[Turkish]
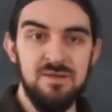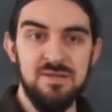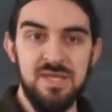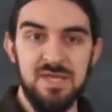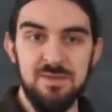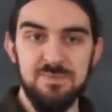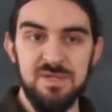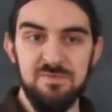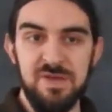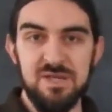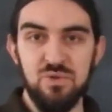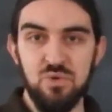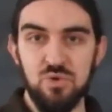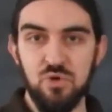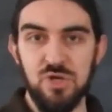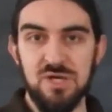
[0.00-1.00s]
Tek bir
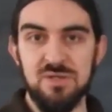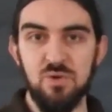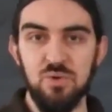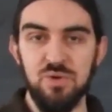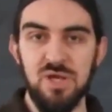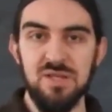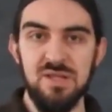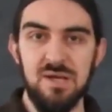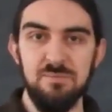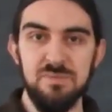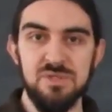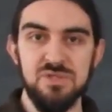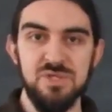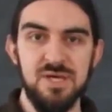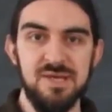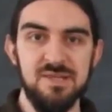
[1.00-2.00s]
vektör uzayına
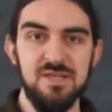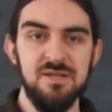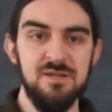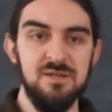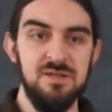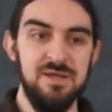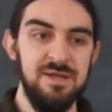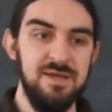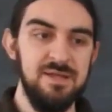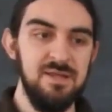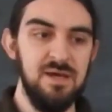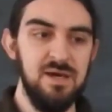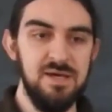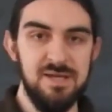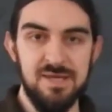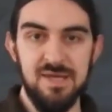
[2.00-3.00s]
odaklanmayacağız da
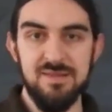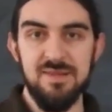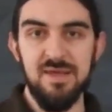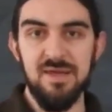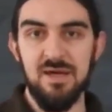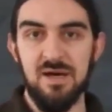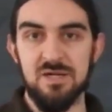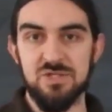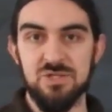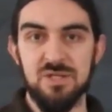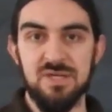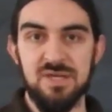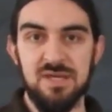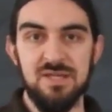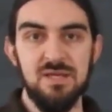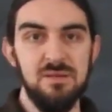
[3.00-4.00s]
harekete
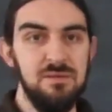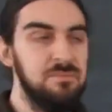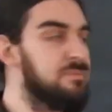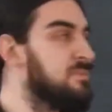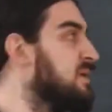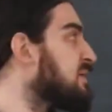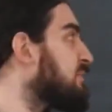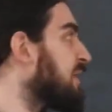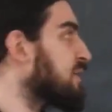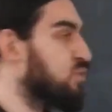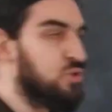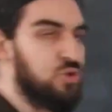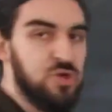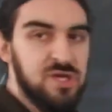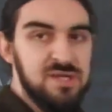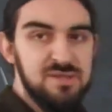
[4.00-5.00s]
karşılık gelen bir
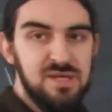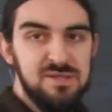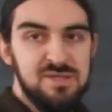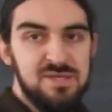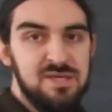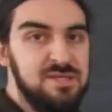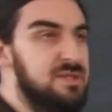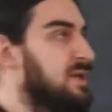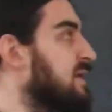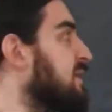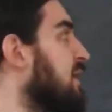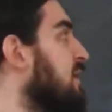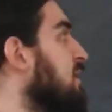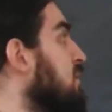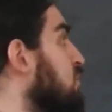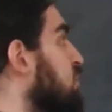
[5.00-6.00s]
vektör uzayından diğerine
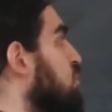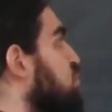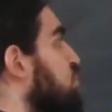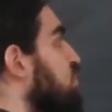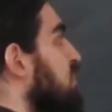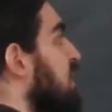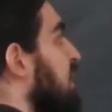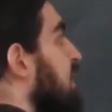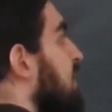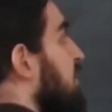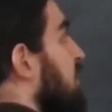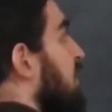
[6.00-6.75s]
giden dönüşümlere